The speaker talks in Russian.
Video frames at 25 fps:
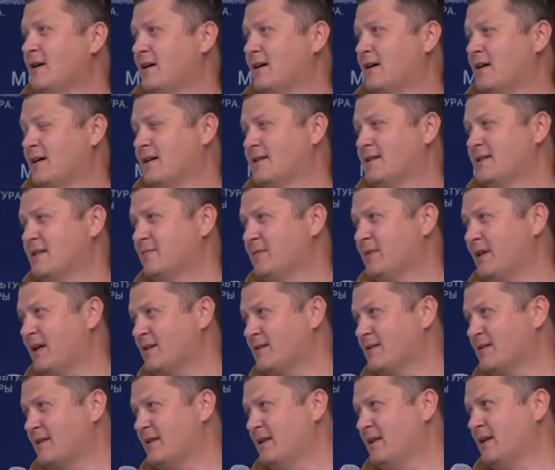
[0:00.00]

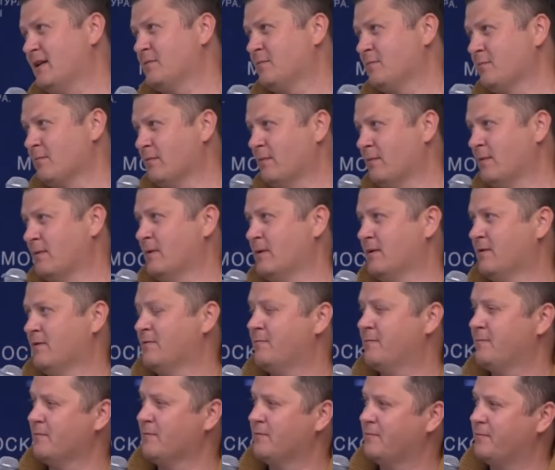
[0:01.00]
17 э, лет мы
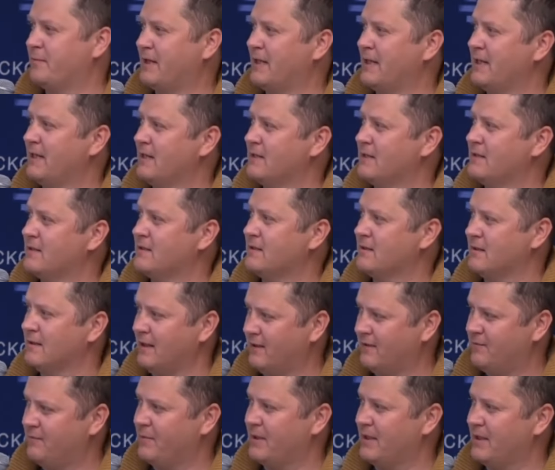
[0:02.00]
в проекте,
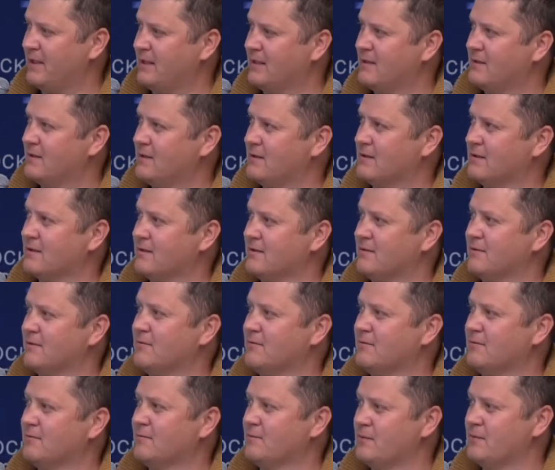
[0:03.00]
я в проекте
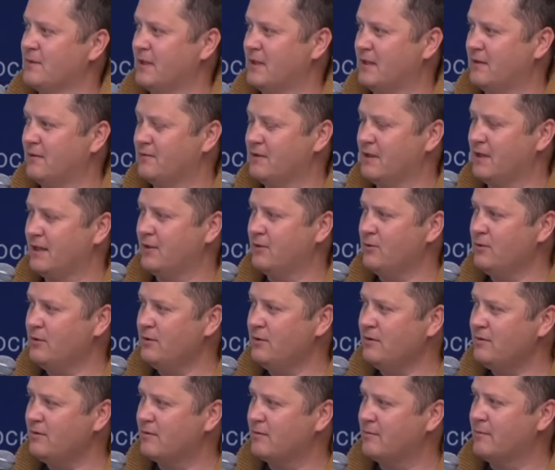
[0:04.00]
«Деревня
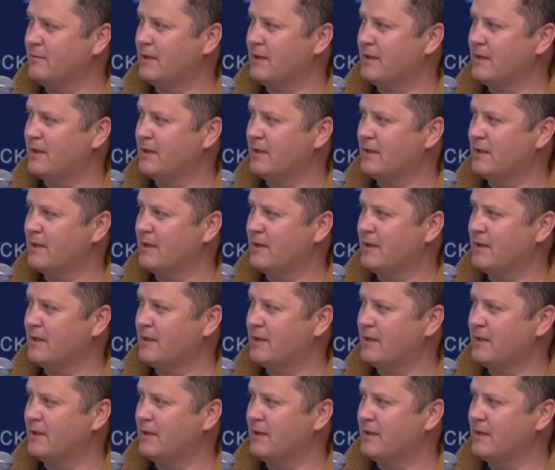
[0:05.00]
Орион».